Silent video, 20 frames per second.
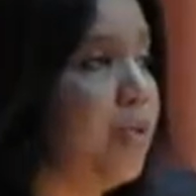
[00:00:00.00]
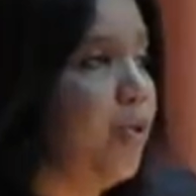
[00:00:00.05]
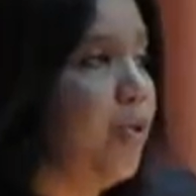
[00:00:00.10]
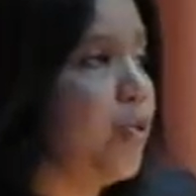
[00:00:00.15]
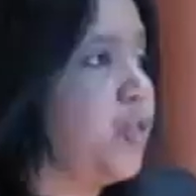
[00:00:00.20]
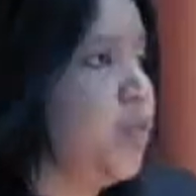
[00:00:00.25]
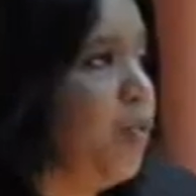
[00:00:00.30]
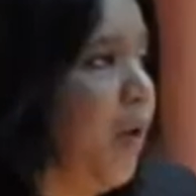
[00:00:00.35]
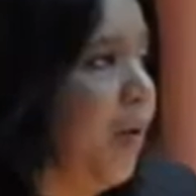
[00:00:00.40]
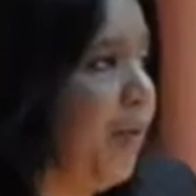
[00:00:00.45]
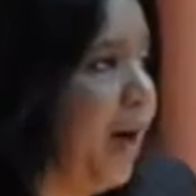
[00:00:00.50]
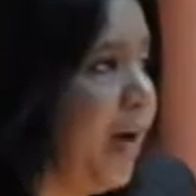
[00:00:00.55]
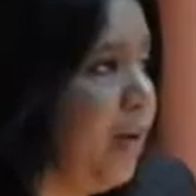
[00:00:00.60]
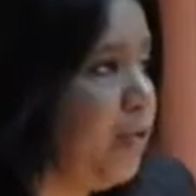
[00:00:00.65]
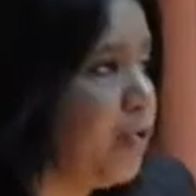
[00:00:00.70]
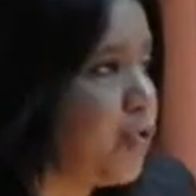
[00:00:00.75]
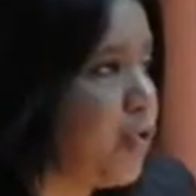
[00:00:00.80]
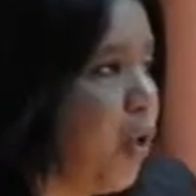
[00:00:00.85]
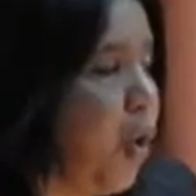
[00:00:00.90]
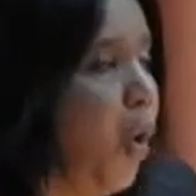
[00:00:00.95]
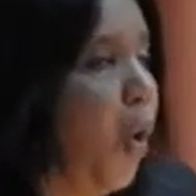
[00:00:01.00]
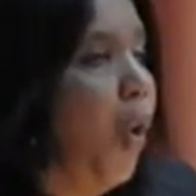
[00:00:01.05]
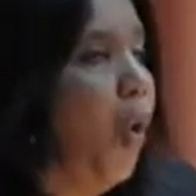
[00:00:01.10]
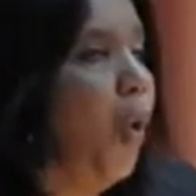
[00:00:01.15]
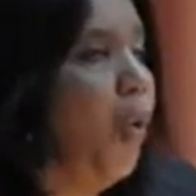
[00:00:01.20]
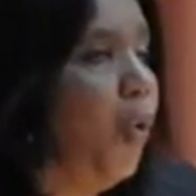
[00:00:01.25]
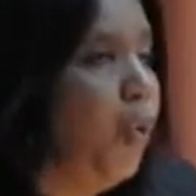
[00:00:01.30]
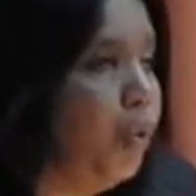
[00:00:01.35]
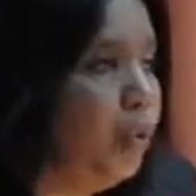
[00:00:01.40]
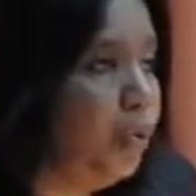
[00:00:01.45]
de los ciudadanos
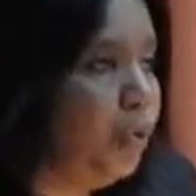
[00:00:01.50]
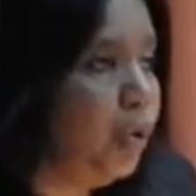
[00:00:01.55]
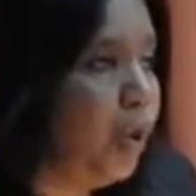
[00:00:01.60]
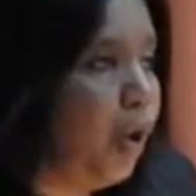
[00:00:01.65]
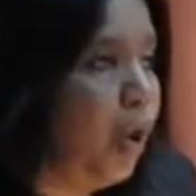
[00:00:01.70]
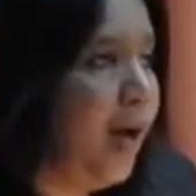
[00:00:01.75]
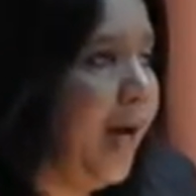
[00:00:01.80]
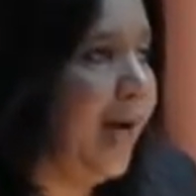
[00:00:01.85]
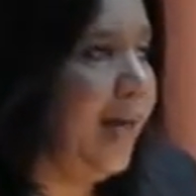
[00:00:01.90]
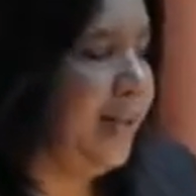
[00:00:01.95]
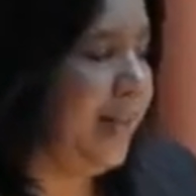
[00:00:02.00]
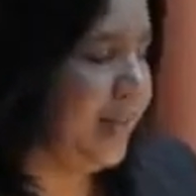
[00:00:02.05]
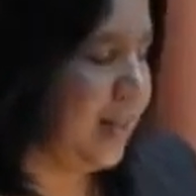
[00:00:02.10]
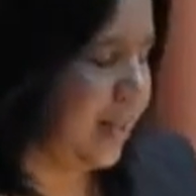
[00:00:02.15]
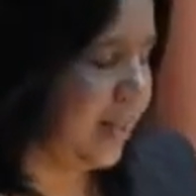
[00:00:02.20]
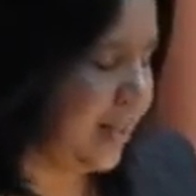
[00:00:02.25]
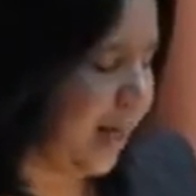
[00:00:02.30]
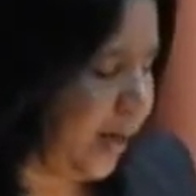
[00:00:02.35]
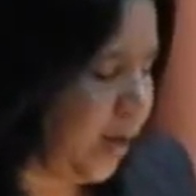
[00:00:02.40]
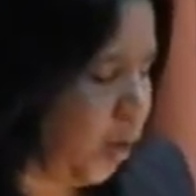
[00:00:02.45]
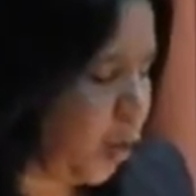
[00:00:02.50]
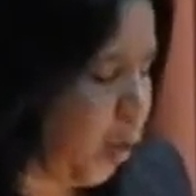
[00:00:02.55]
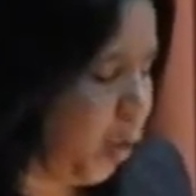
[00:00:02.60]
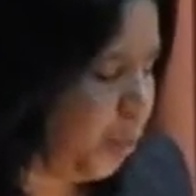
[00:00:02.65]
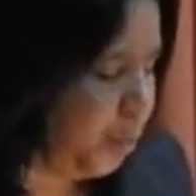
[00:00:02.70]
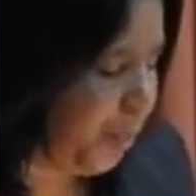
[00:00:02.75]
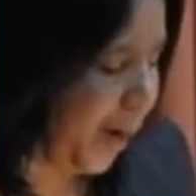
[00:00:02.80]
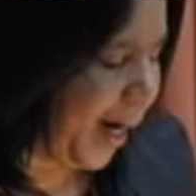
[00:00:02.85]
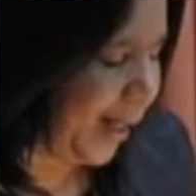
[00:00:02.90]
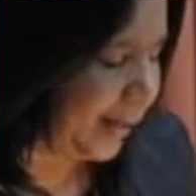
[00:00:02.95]
junto al necesario
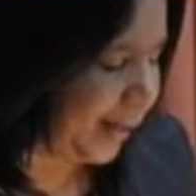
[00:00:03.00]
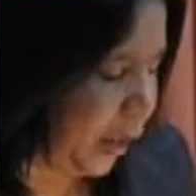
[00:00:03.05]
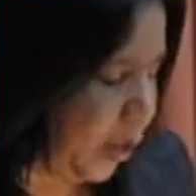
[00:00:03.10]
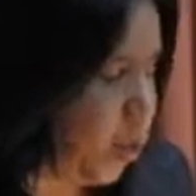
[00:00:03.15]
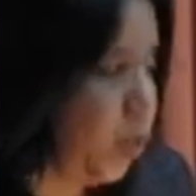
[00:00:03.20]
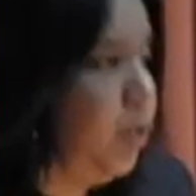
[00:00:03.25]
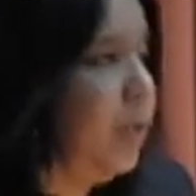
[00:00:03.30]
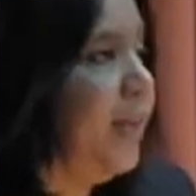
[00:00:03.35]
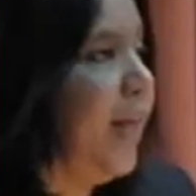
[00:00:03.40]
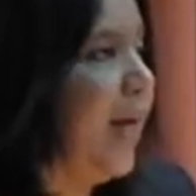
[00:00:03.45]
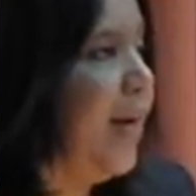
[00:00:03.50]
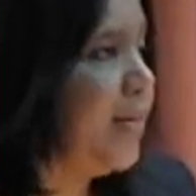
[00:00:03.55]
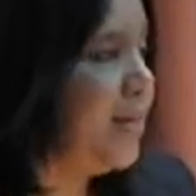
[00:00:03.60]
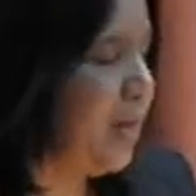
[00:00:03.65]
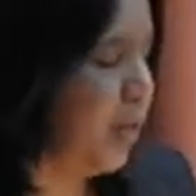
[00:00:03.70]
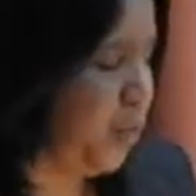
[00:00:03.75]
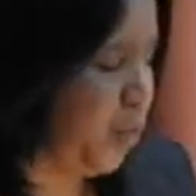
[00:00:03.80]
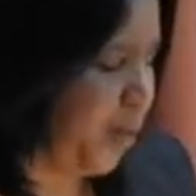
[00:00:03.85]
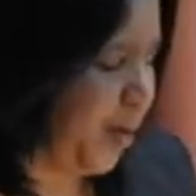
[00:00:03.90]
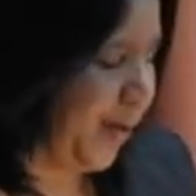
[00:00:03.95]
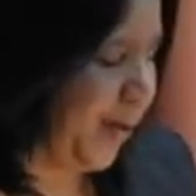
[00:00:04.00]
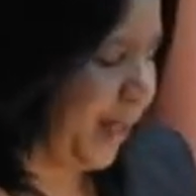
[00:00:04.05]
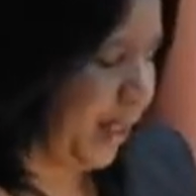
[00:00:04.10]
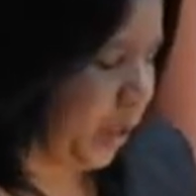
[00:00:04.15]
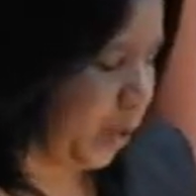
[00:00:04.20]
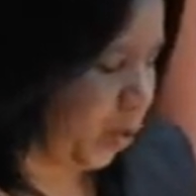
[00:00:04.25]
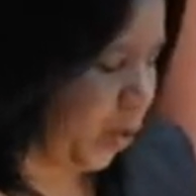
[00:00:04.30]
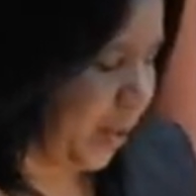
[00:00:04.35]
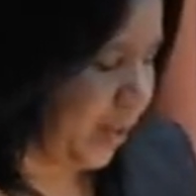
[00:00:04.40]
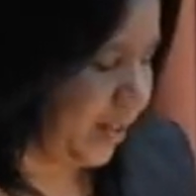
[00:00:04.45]
combate contra esa nueva
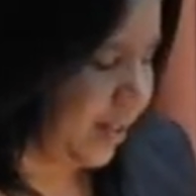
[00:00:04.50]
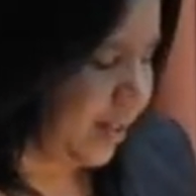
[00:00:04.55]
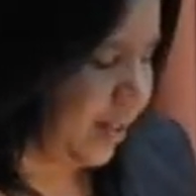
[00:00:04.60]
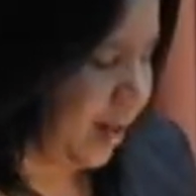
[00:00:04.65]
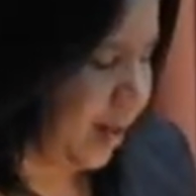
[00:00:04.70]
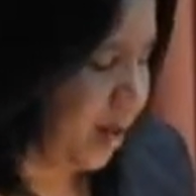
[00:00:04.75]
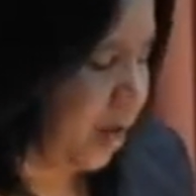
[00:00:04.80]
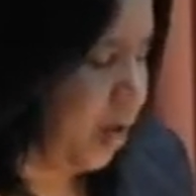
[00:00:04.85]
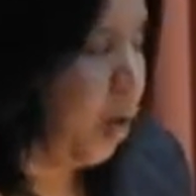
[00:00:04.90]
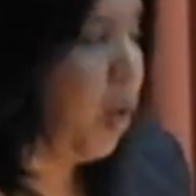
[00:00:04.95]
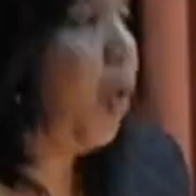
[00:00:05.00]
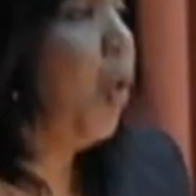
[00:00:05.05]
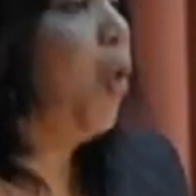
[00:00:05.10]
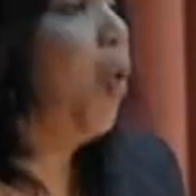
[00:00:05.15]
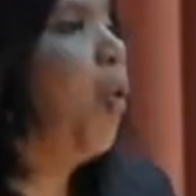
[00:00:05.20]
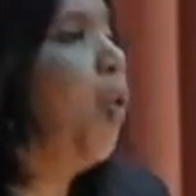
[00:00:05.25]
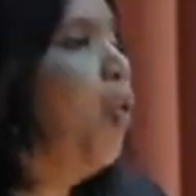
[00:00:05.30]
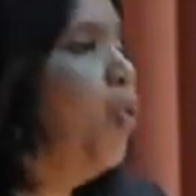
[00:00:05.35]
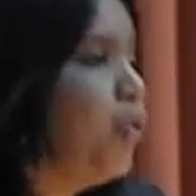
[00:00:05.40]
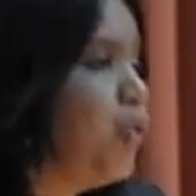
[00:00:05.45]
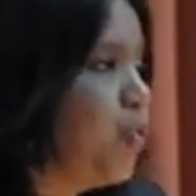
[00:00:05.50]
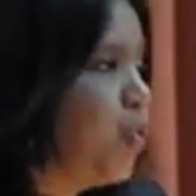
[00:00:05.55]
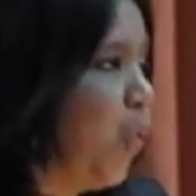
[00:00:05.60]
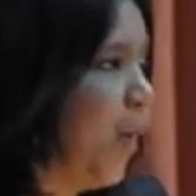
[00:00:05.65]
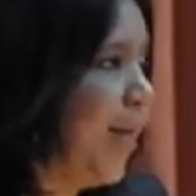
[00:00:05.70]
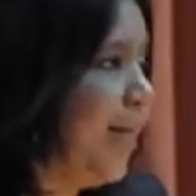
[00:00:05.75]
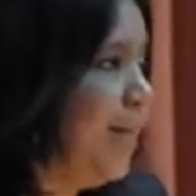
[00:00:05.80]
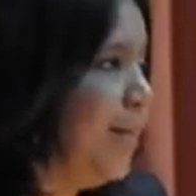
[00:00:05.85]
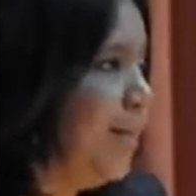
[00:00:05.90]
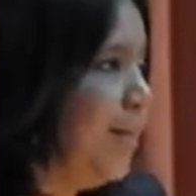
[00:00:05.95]
delincuencia. Justo
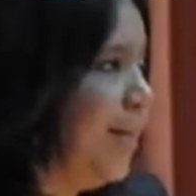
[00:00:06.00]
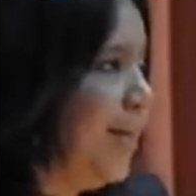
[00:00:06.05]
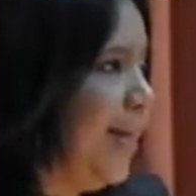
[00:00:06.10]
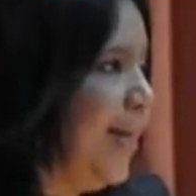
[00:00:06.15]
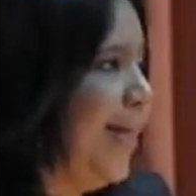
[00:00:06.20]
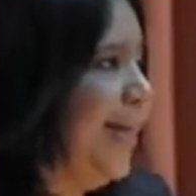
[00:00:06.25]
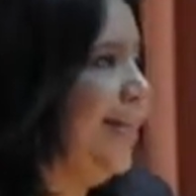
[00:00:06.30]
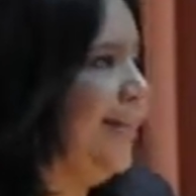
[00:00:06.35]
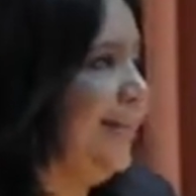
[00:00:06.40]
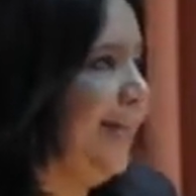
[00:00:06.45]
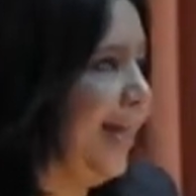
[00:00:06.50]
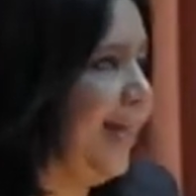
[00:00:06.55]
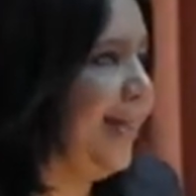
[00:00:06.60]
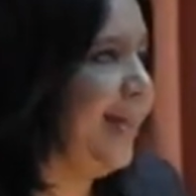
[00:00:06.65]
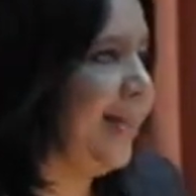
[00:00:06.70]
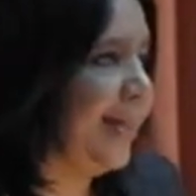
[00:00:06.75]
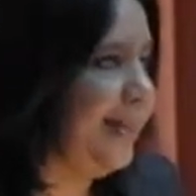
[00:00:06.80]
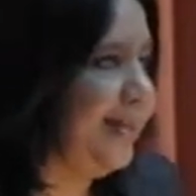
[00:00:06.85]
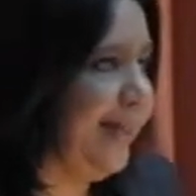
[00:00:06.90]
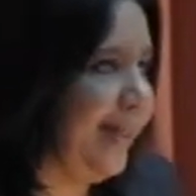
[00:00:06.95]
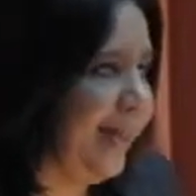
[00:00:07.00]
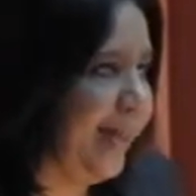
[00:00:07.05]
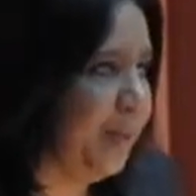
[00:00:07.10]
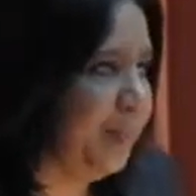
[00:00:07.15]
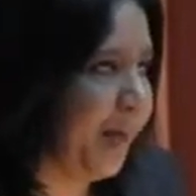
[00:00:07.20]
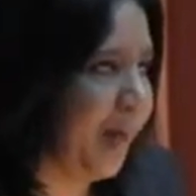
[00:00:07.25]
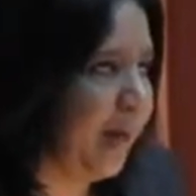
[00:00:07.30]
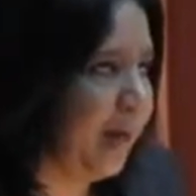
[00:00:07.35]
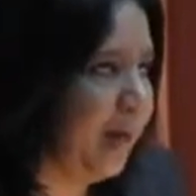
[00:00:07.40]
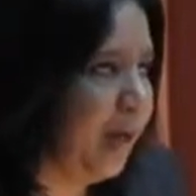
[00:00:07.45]
ahí está el gran
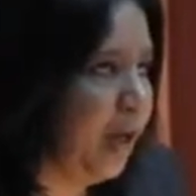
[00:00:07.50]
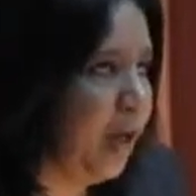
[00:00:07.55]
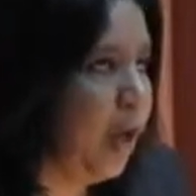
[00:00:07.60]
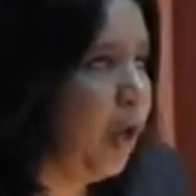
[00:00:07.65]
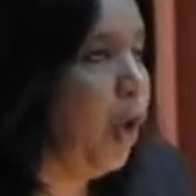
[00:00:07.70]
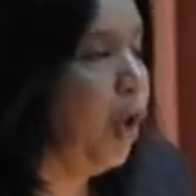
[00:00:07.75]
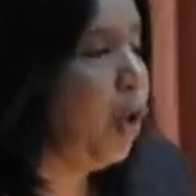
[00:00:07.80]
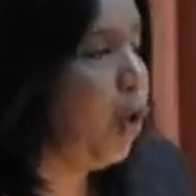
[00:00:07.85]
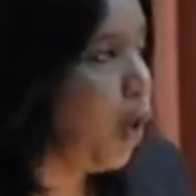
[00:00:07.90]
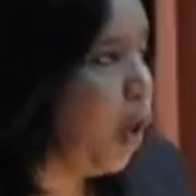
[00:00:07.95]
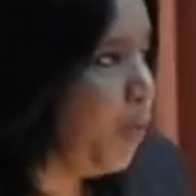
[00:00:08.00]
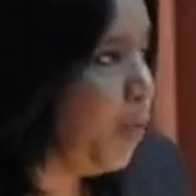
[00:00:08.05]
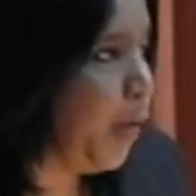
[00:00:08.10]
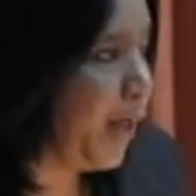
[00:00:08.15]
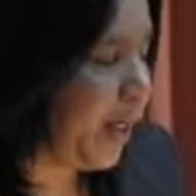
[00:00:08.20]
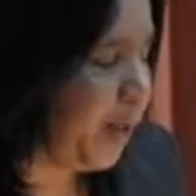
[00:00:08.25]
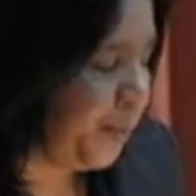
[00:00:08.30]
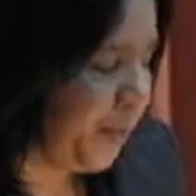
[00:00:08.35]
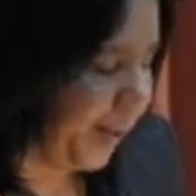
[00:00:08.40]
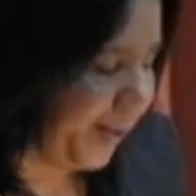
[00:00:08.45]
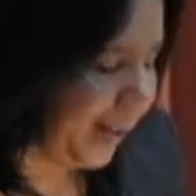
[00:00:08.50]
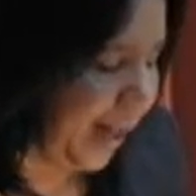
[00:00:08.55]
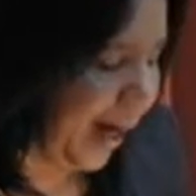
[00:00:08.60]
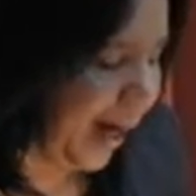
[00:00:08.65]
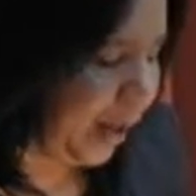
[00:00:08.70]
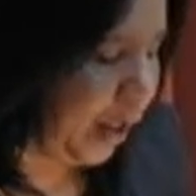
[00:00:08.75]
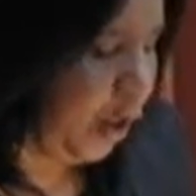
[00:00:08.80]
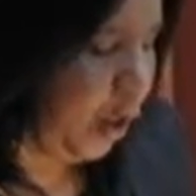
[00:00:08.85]
dilema cómo respetar